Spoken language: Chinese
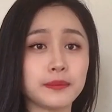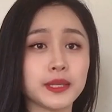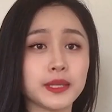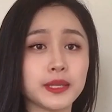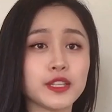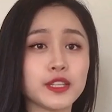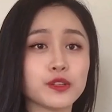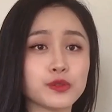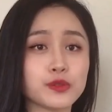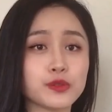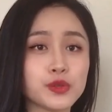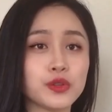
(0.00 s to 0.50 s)

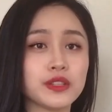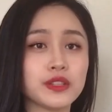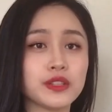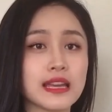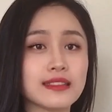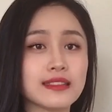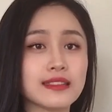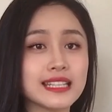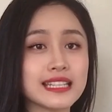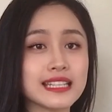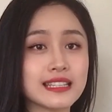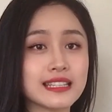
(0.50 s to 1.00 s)
彼迎去
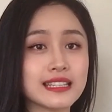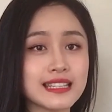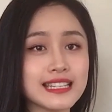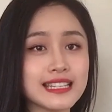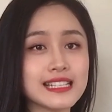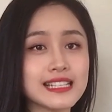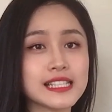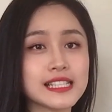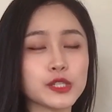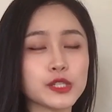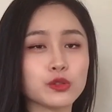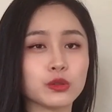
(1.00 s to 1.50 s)
年第
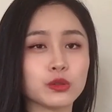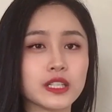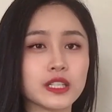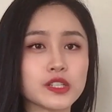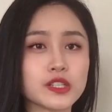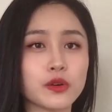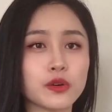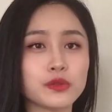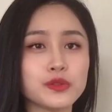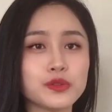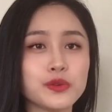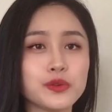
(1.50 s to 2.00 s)
四季度的
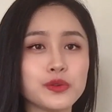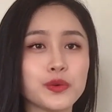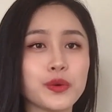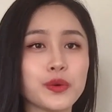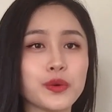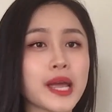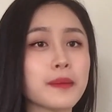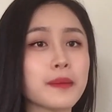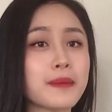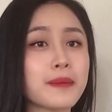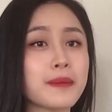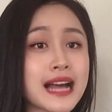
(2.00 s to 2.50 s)
收入
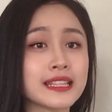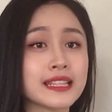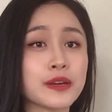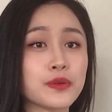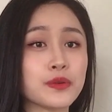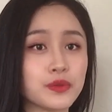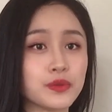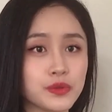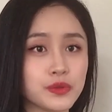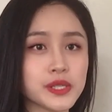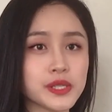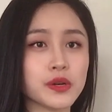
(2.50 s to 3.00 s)
为八点
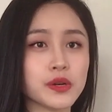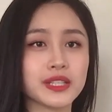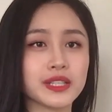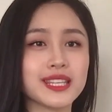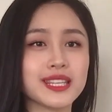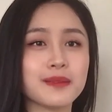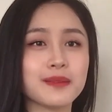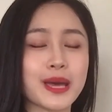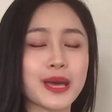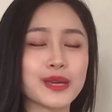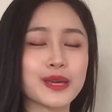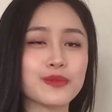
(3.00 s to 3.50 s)
五九
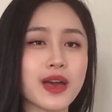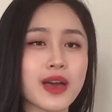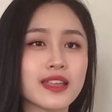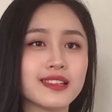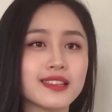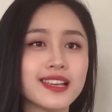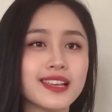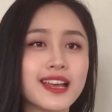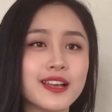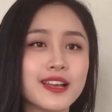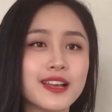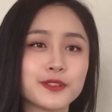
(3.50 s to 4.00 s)
亿美元，